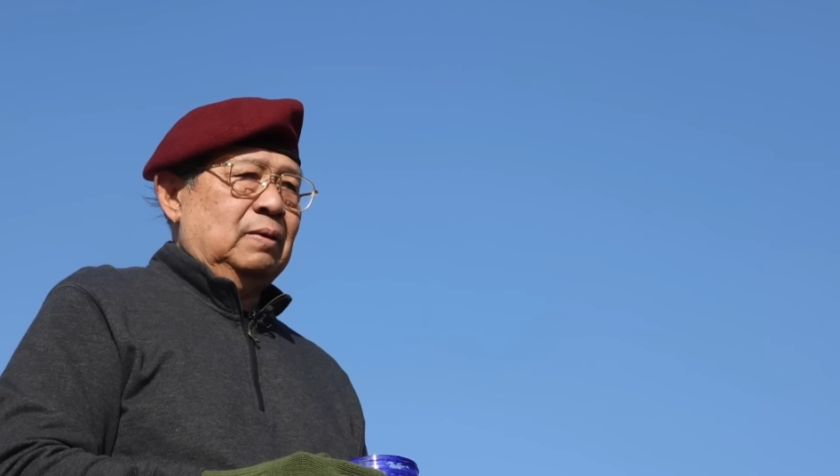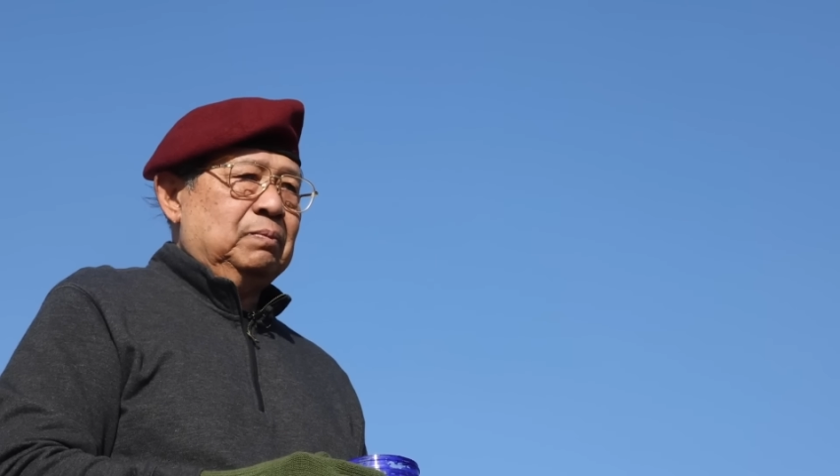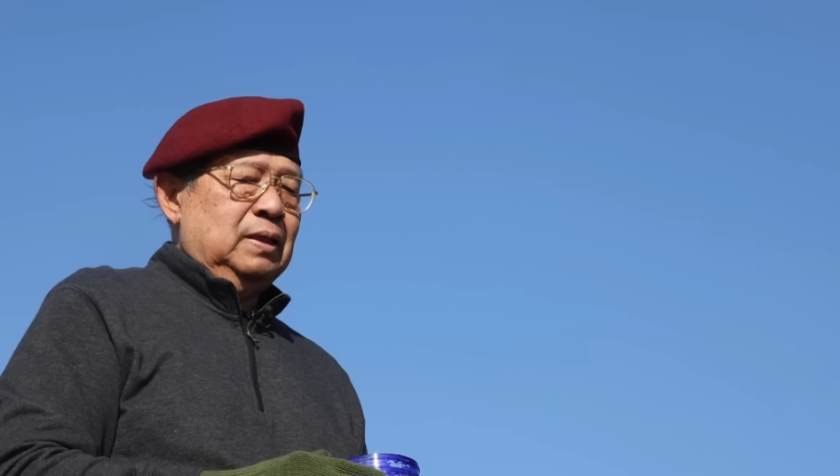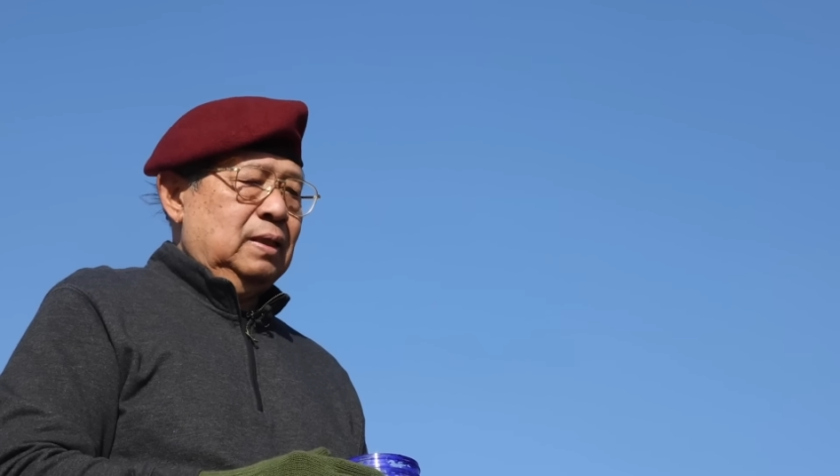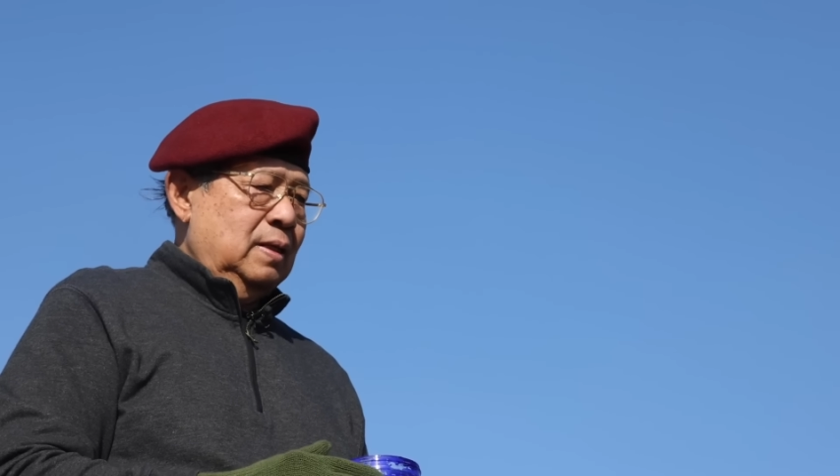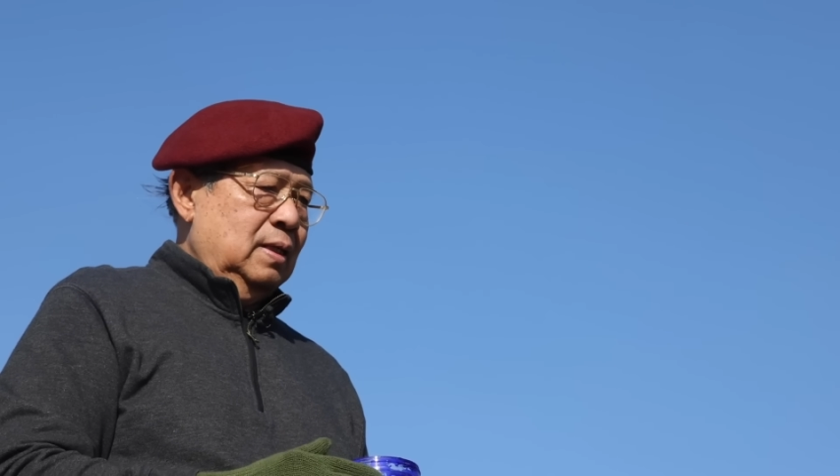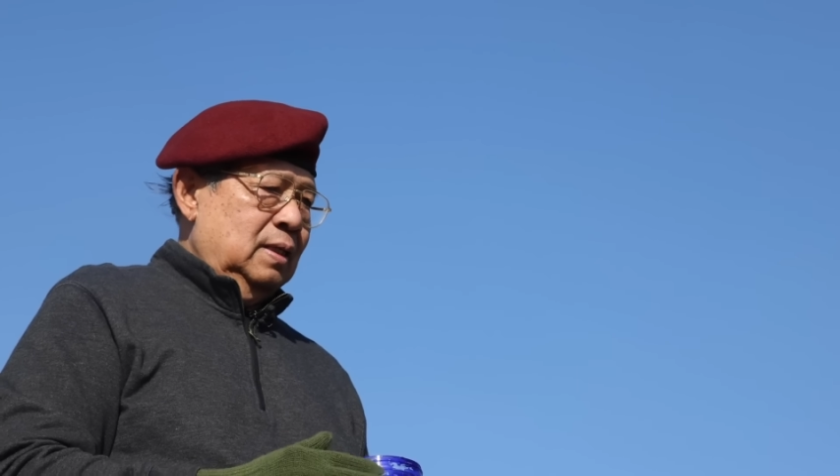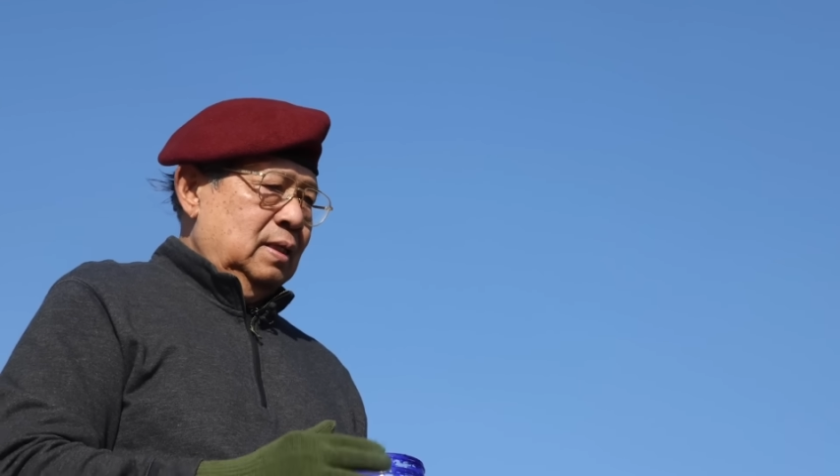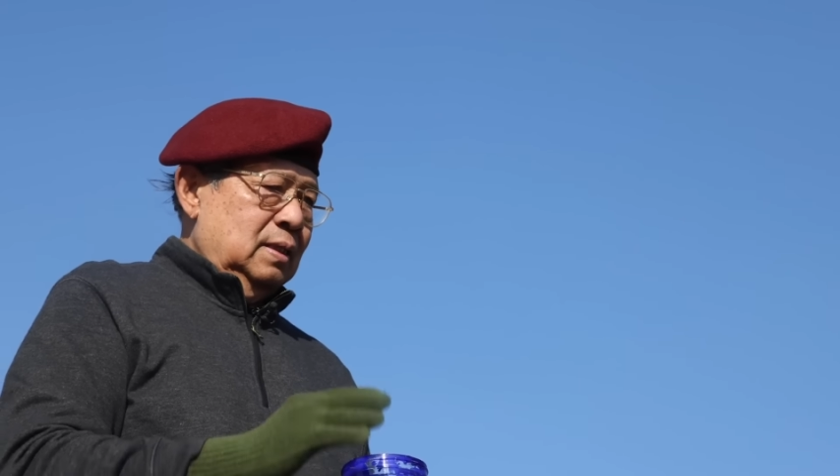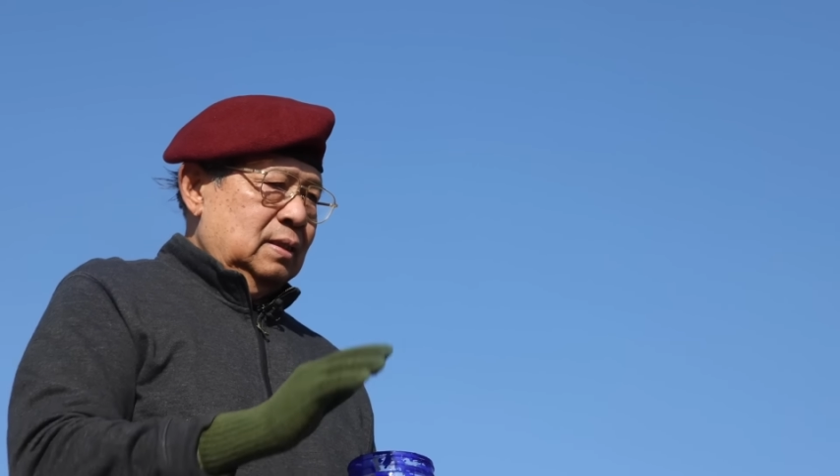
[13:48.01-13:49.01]
Tapi
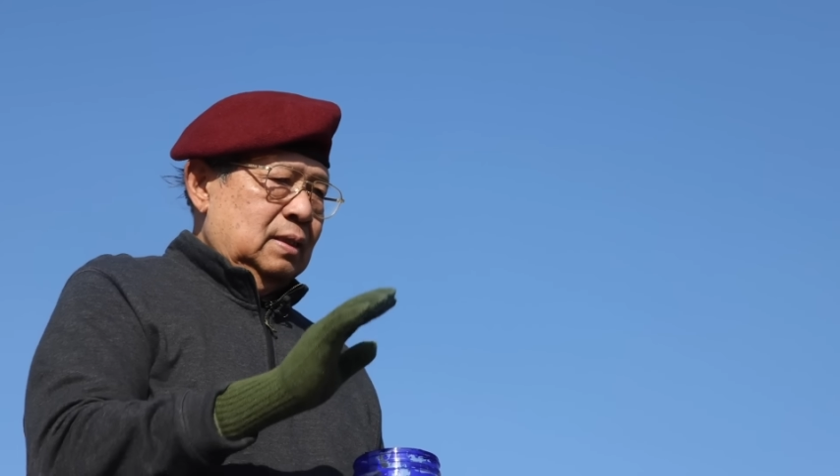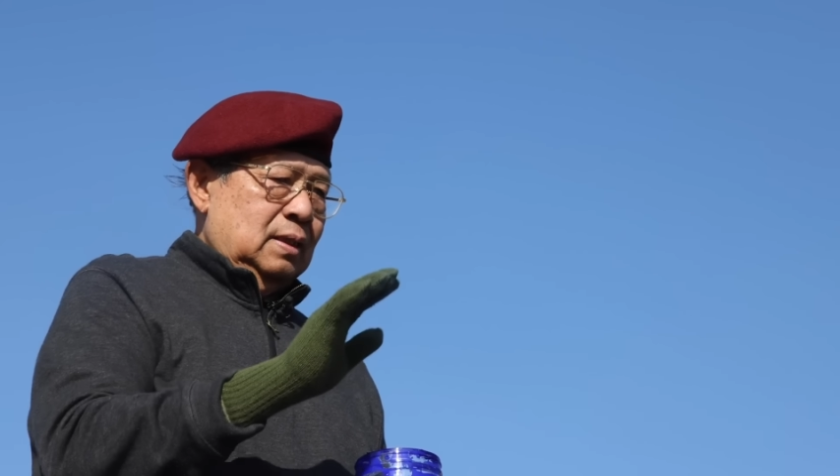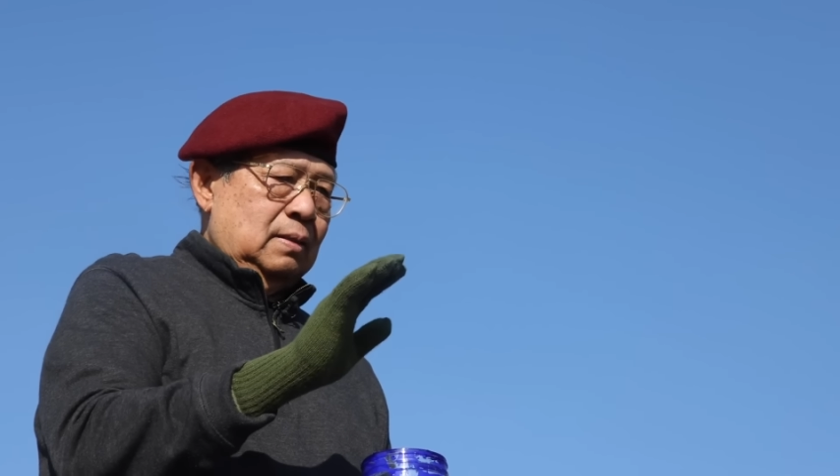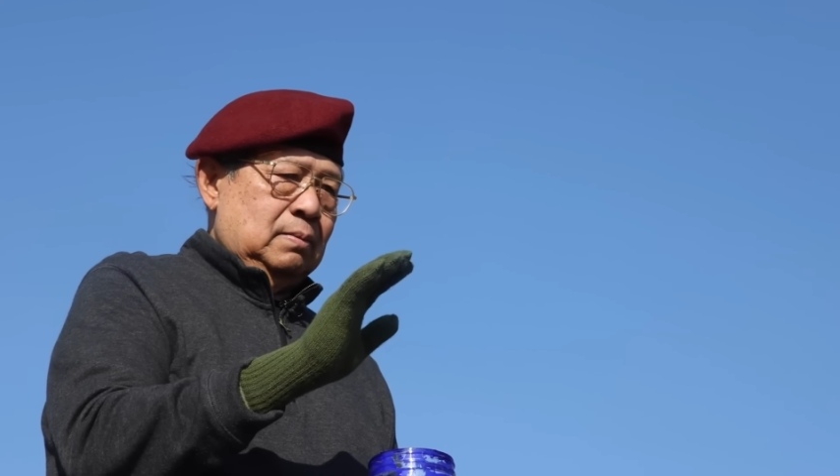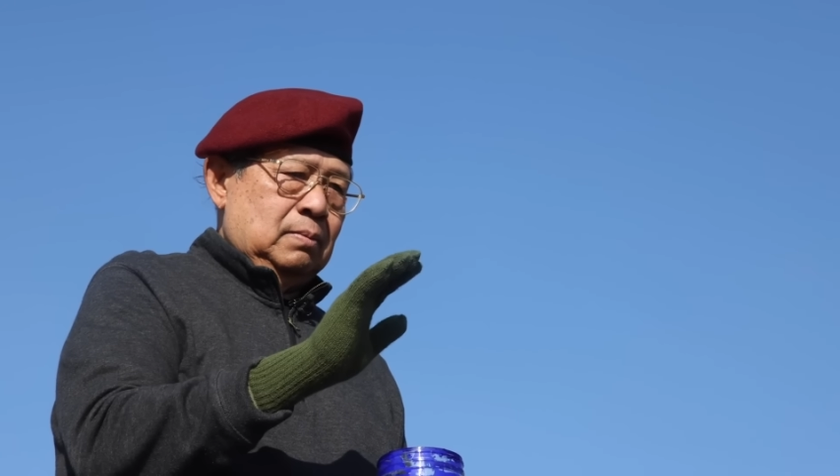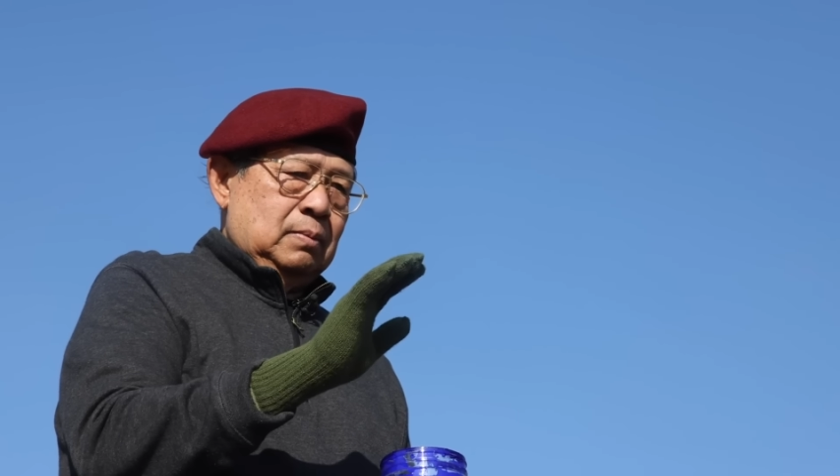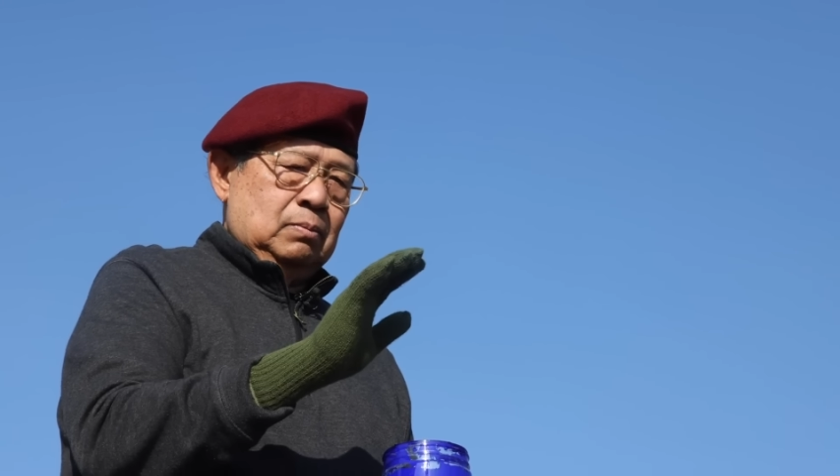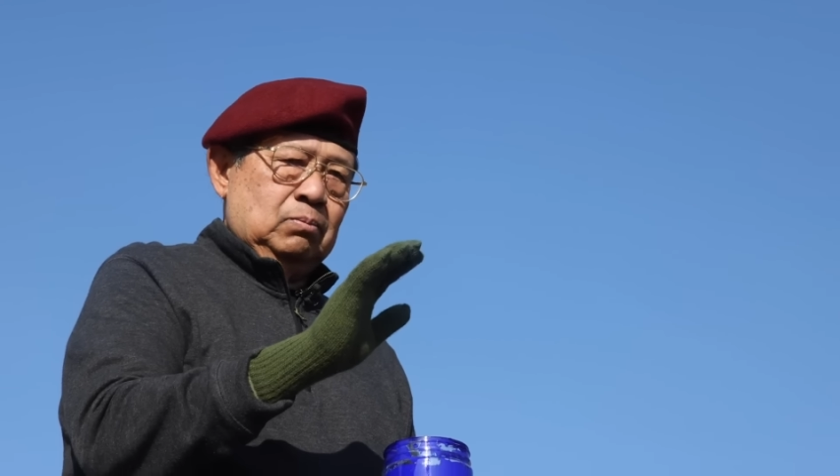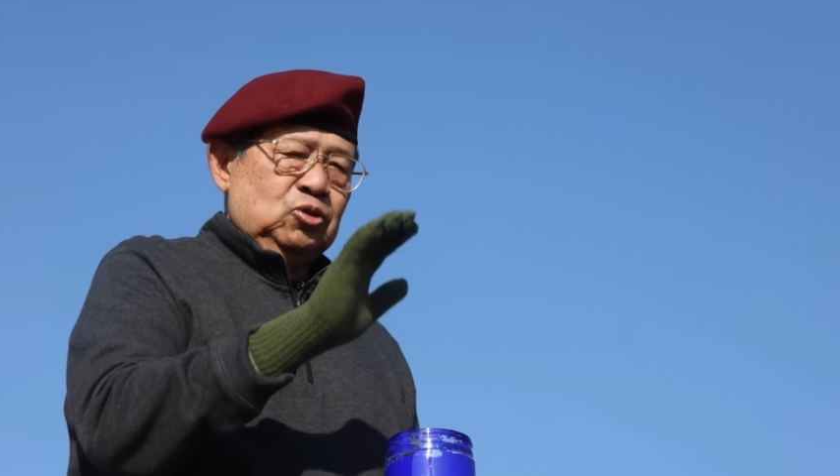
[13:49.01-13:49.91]
um,